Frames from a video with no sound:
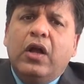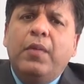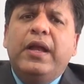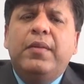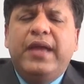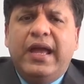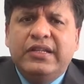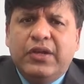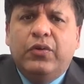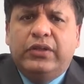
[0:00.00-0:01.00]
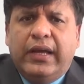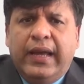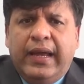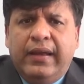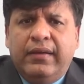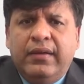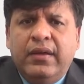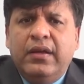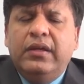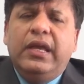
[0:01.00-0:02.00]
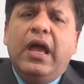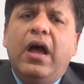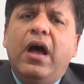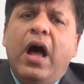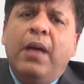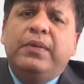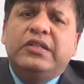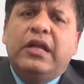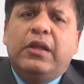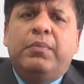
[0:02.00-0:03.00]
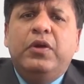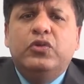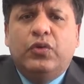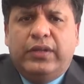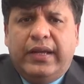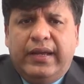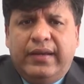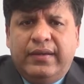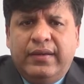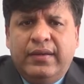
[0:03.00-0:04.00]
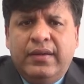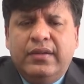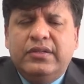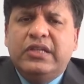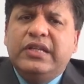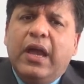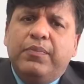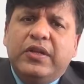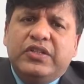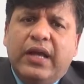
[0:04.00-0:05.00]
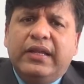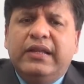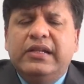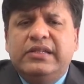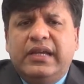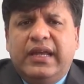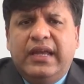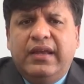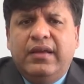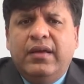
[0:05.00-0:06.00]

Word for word: कभी कभी ऐसे होता है कि आपके साथ अब्यूज होता है जैसे आपने शादी दिल से की